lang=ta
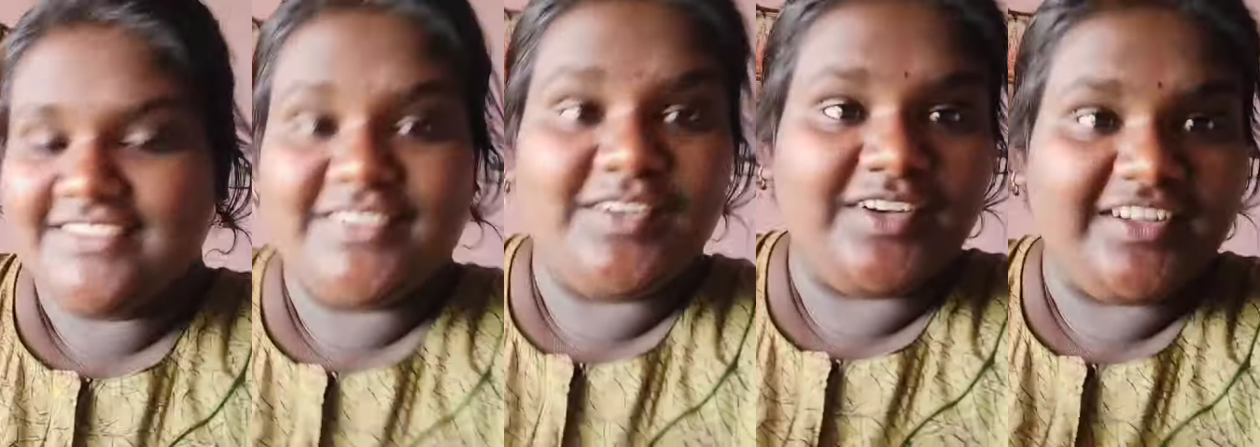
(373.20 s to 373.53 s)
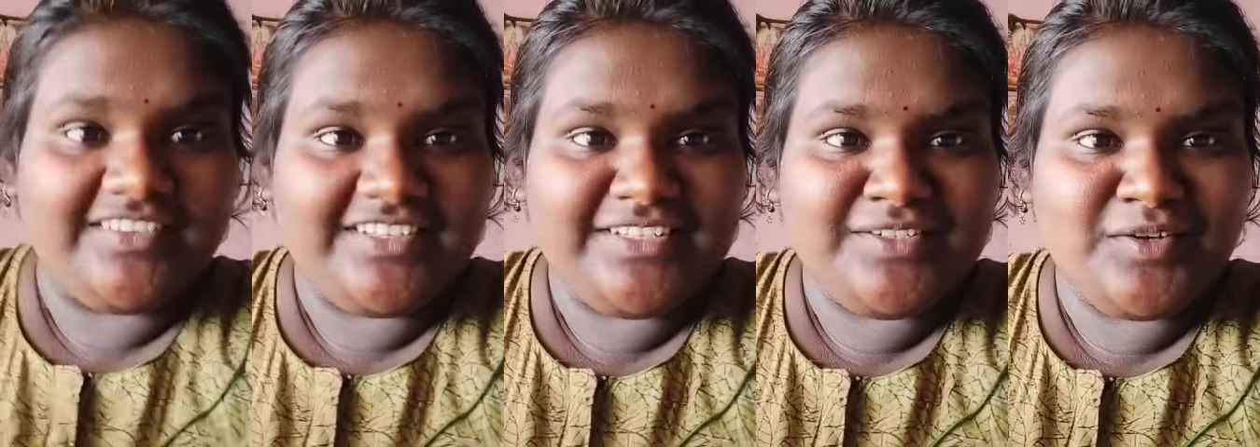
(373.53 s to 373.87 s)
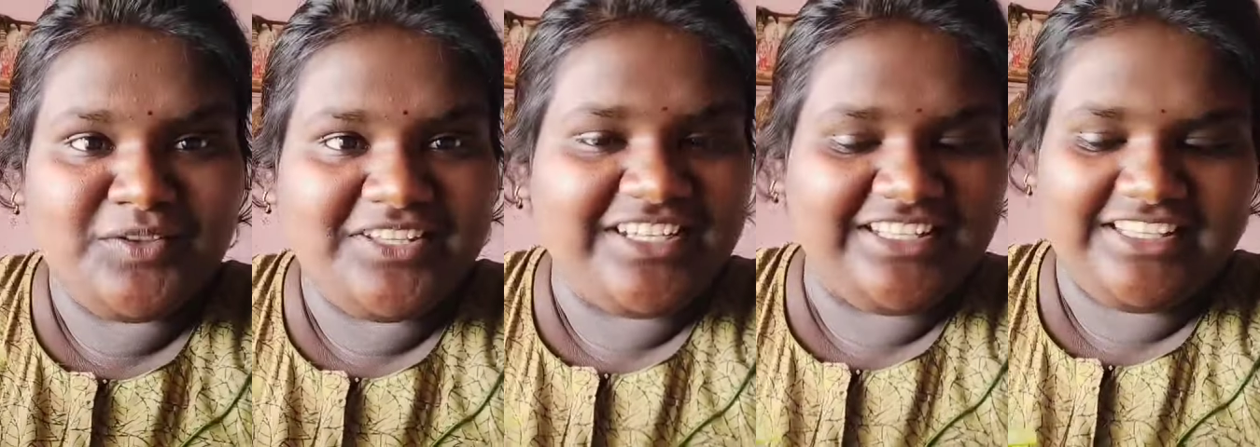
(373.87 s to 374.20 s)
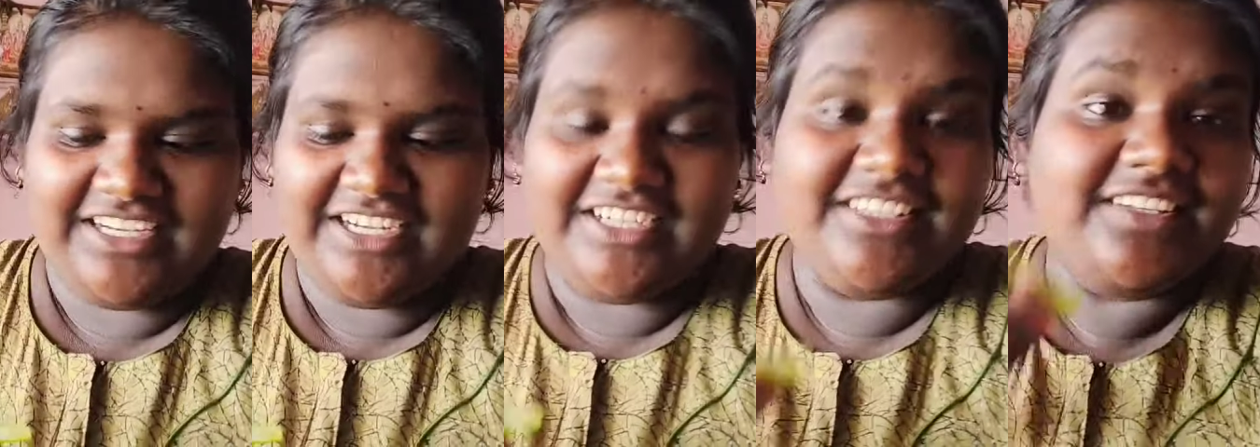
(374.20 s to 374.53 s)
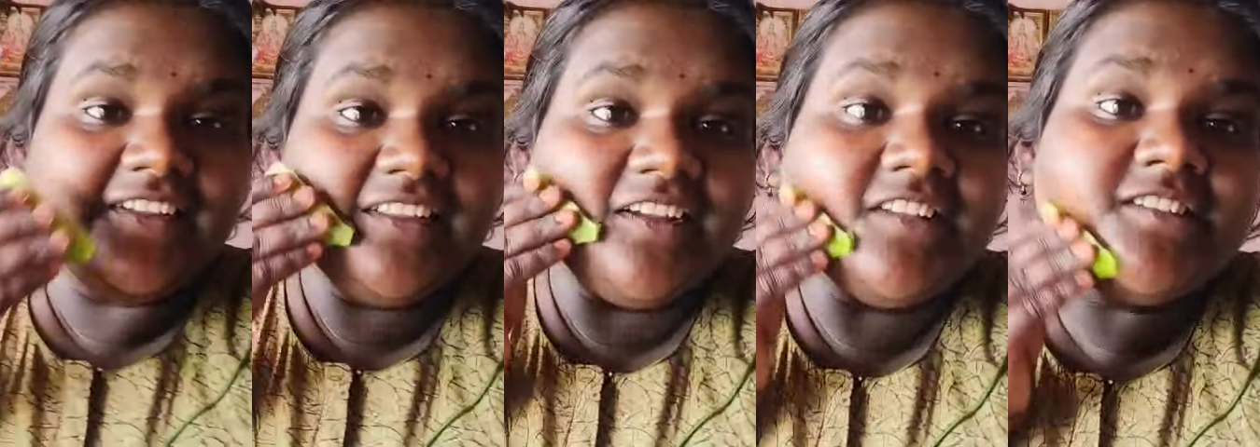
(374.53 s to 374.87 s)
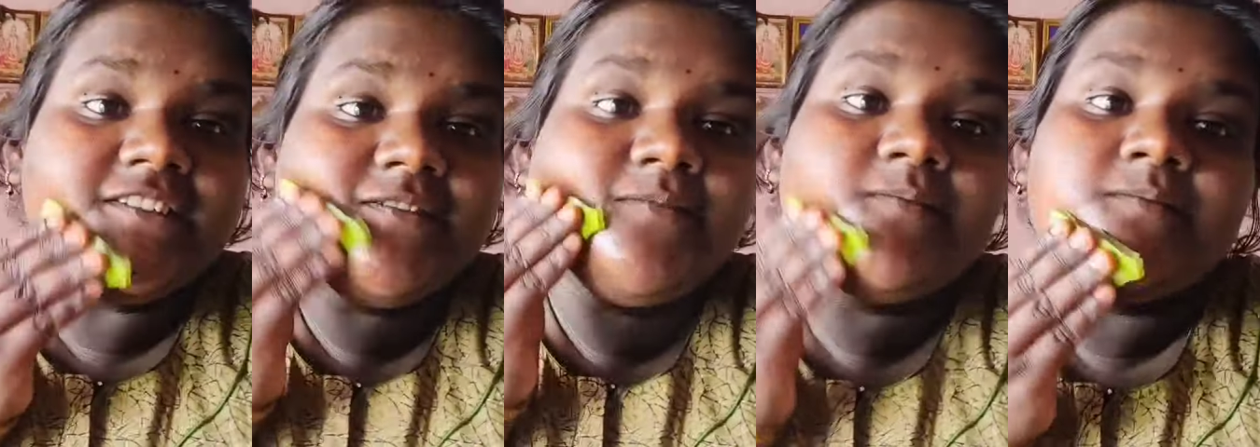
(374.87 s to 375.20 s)
ஸோ நான் வந்து சோத்துக்கத்தால் எடுத்துகிட்டு
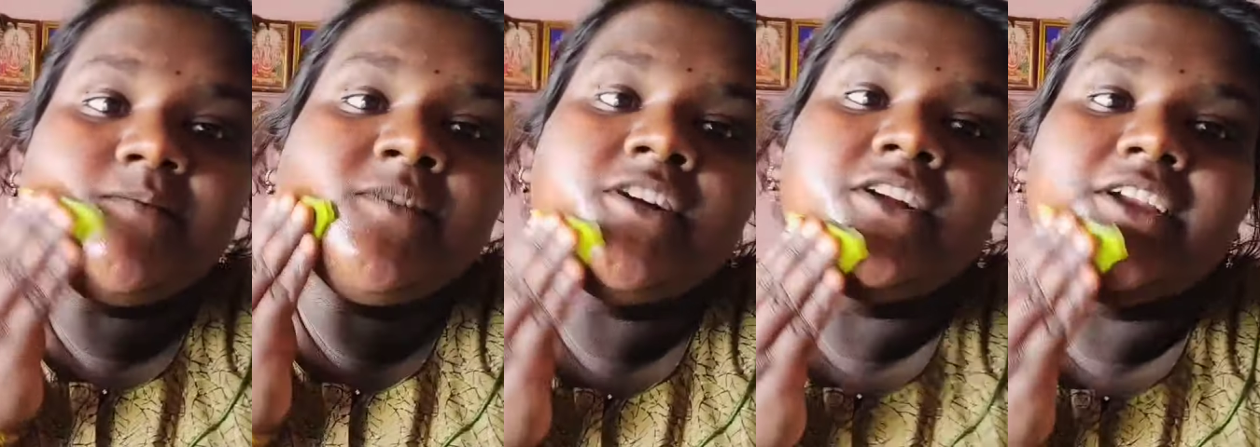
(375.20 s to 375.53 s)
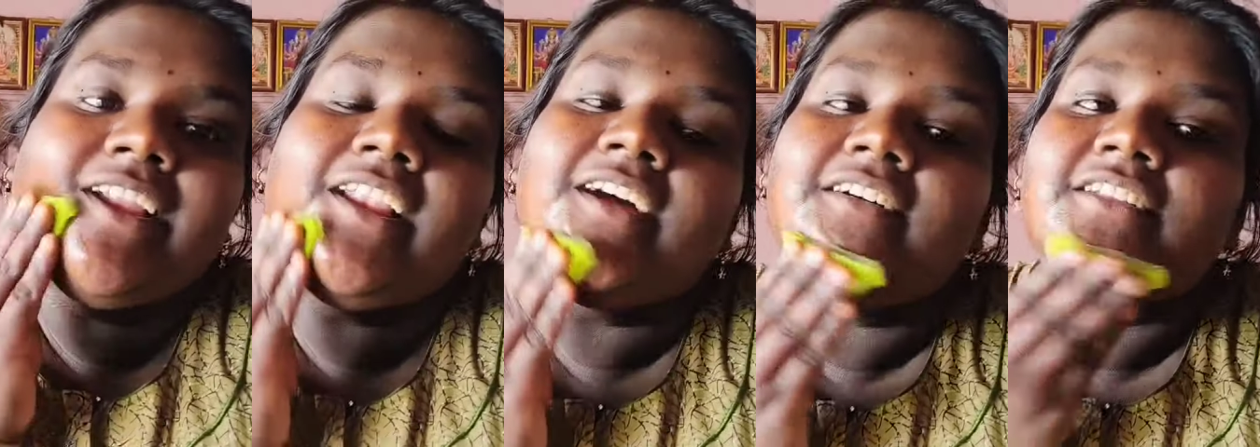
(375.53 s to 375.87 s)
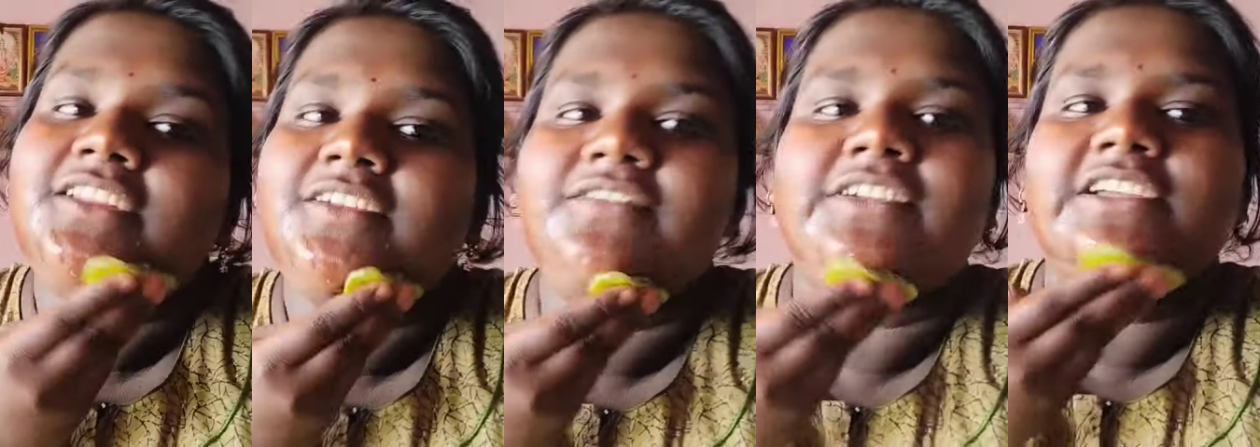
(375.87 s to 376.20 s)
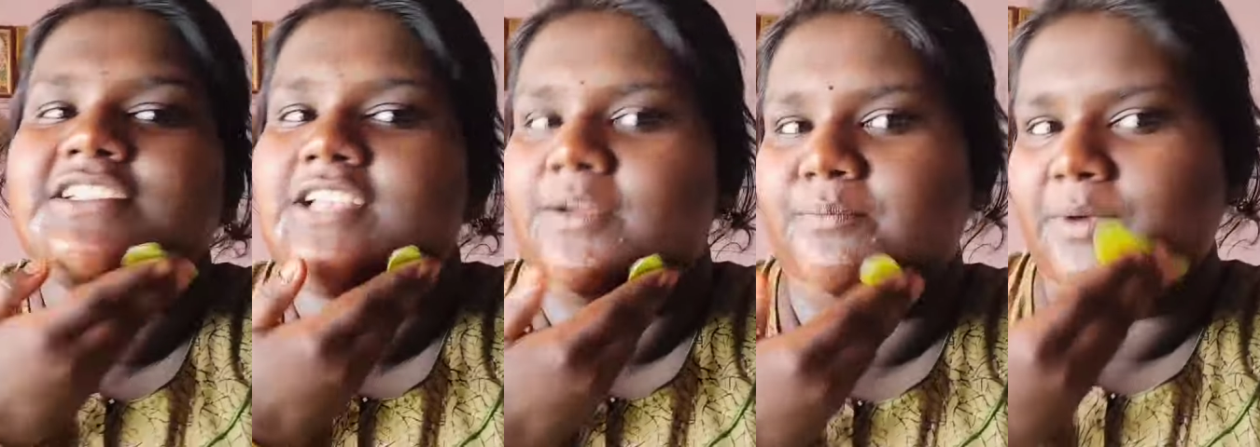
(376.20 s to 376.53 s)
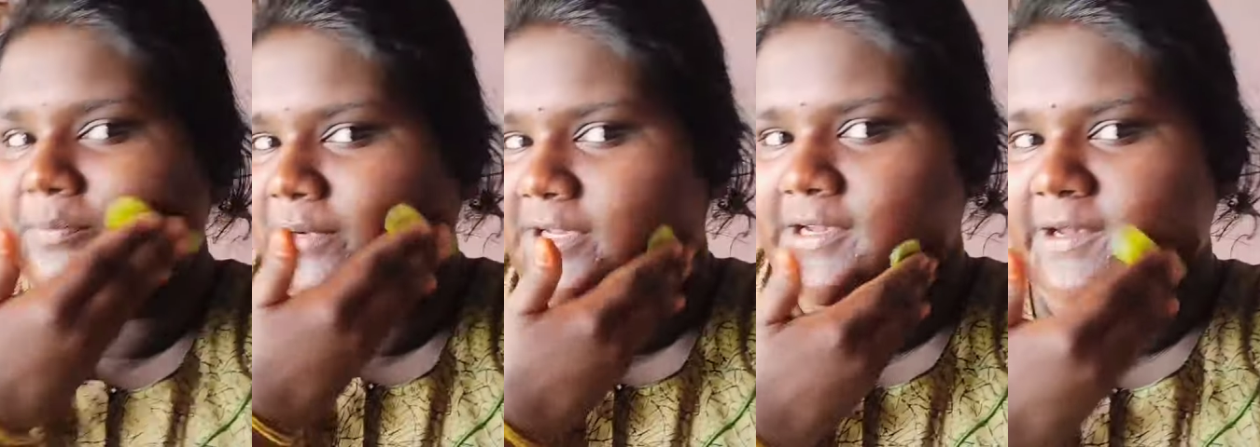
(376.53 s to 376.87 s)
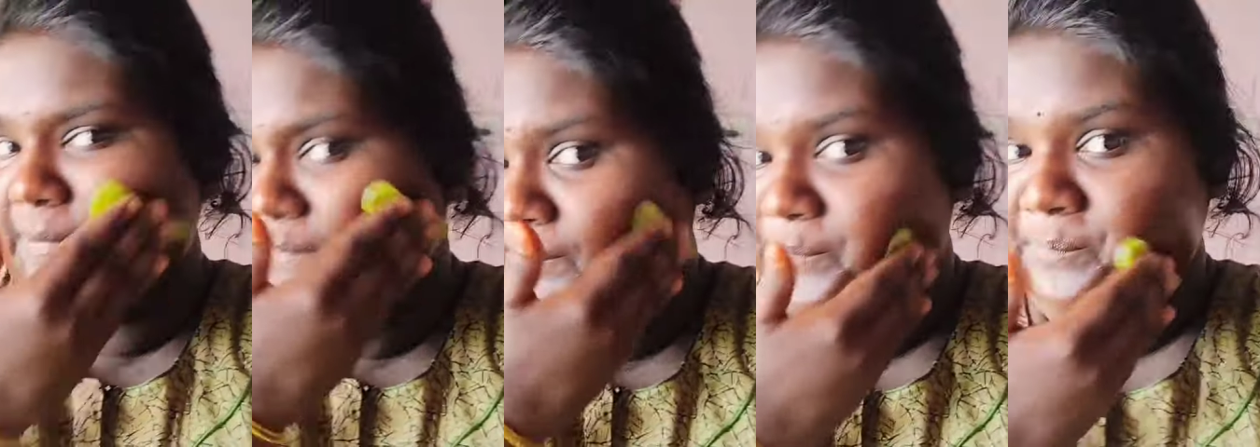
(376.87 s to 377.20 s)
வந்தாச்சு நல்லா வந்து ஃபேஸில் அப்ளை
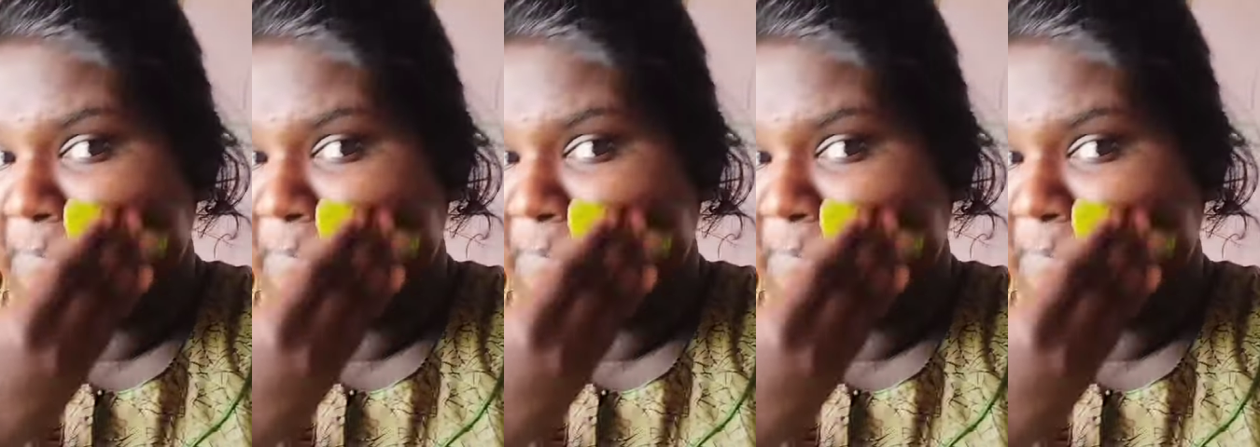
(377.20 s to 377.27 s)
பண்ணிக்கலாம்